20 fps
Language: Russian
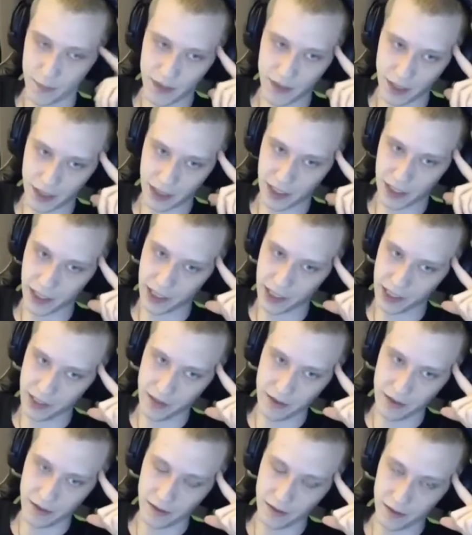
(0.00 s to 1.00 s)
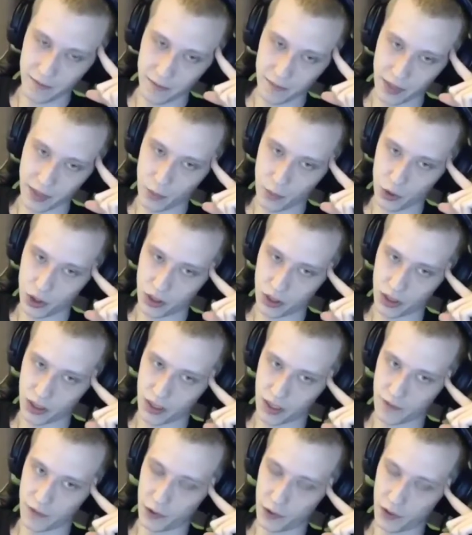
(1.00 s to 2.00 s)
херни, потому что
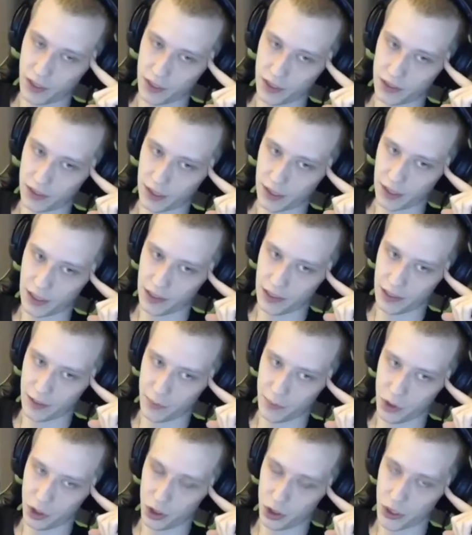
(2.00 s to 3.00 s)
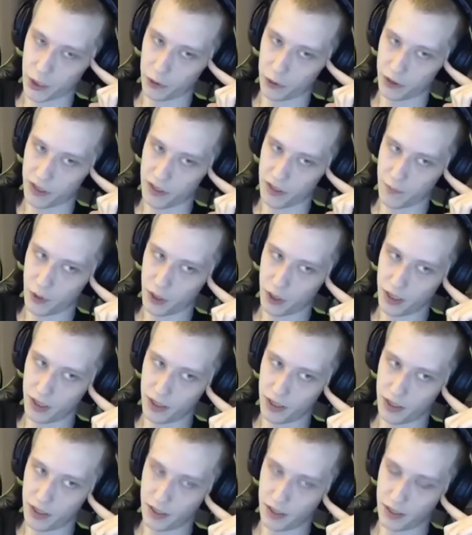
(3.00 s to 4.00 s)
все-таки это такие международные сборы,
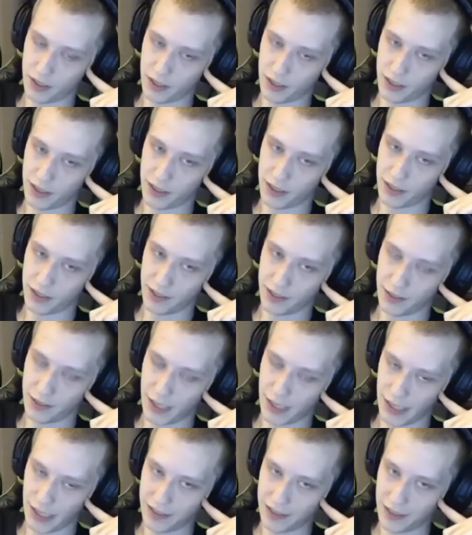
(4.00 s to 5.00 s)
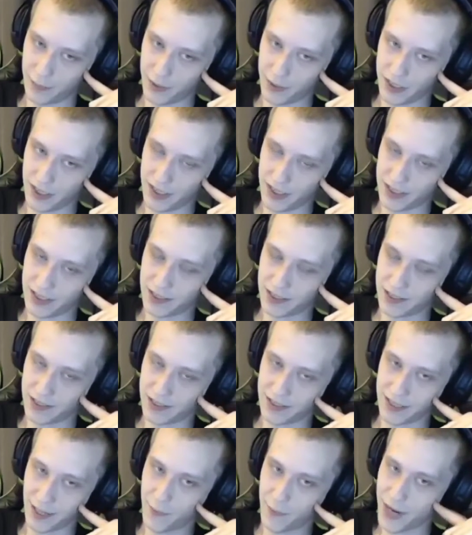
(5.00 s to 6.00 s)
и надо, типа, себя с
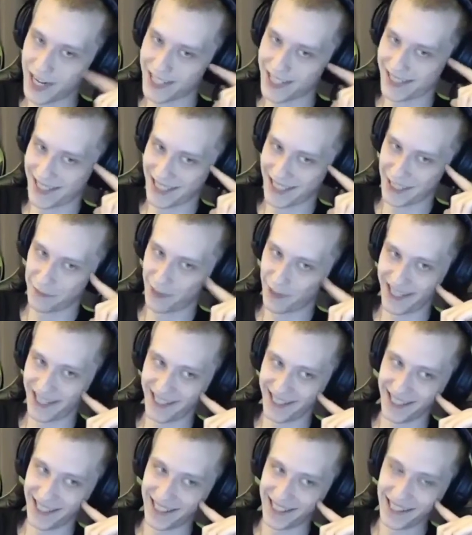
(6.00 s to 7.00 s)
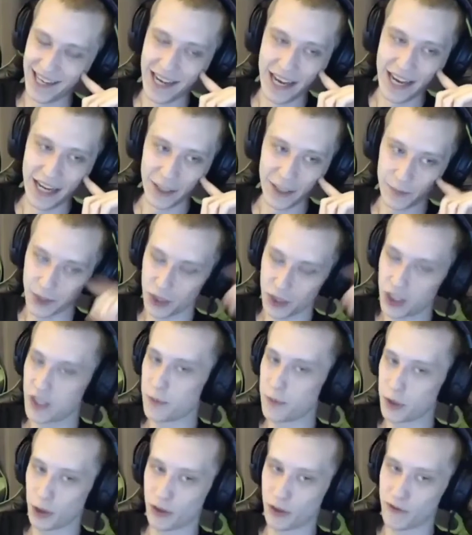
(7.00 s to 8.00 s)
нормальной стороны показать. Ну, потому что, типа, только в
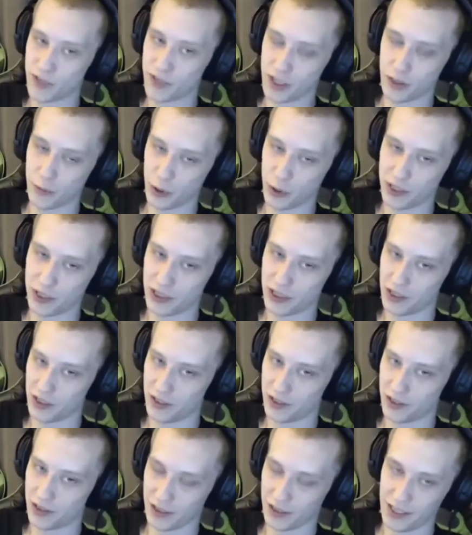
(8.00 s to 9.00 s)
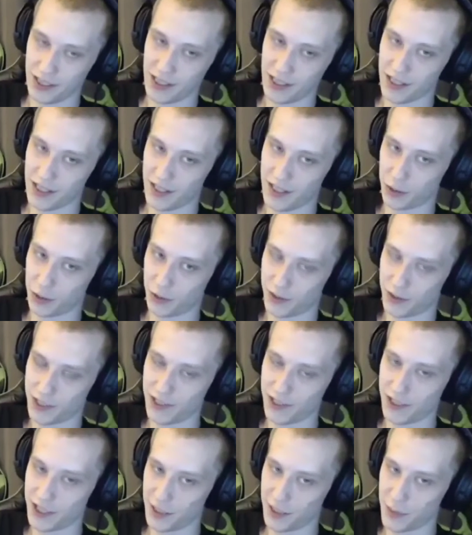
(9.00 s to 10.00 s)
основном русские и, ну, СНГ
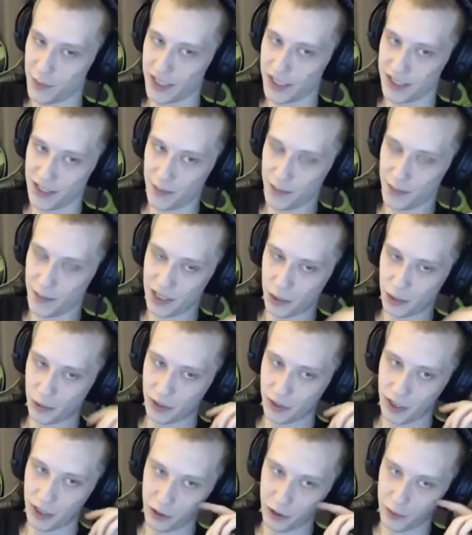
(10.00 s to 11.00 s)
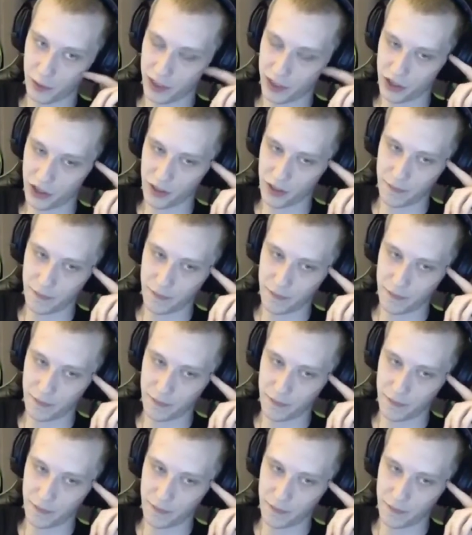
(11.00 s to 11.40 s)
ребята занимаются такой херней по ночам.